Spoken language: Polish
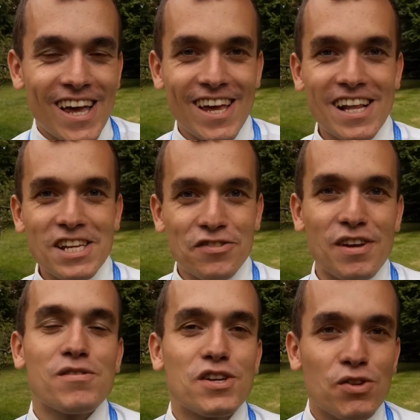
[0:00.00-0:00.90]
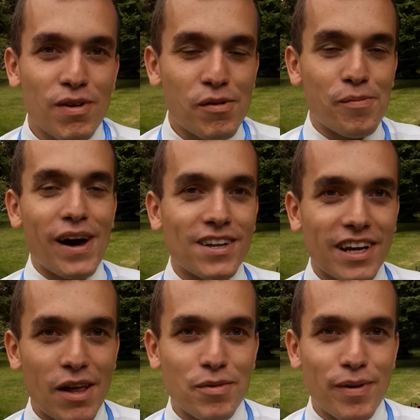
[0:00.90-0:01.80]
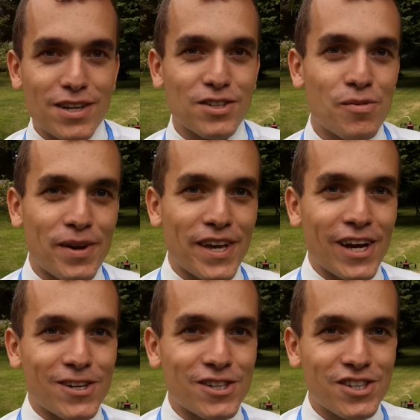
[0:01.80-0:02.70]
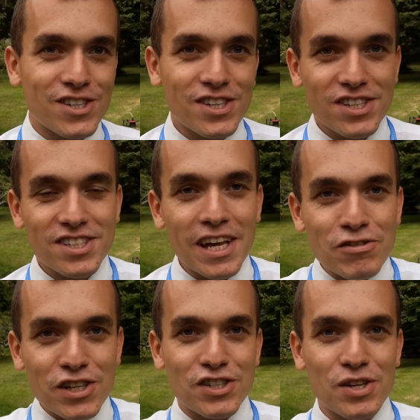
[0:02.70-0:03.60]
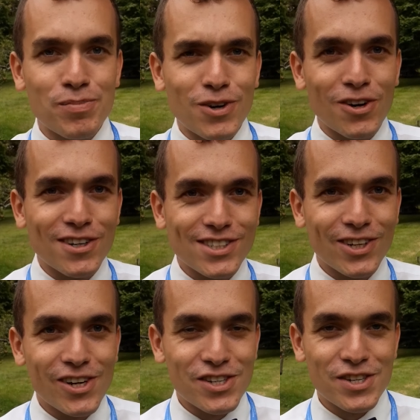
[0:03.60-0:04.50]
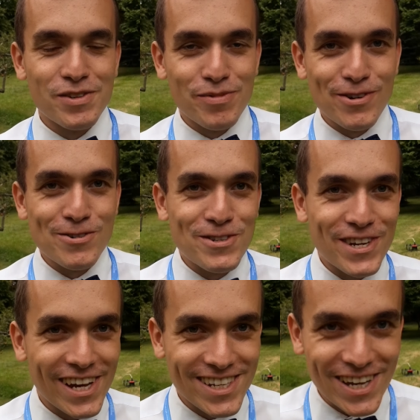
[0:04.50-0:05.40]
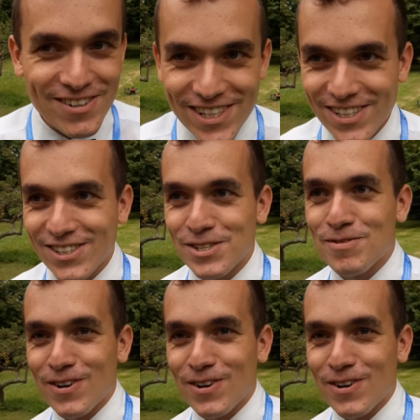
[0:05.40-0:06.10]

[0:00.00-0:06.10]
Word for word: E, lecz wiemy, że tu mamy bar, chleby bardzo dobrej jakości i zawsze szybko schodzi, bo ludzie zawsze go szybko... No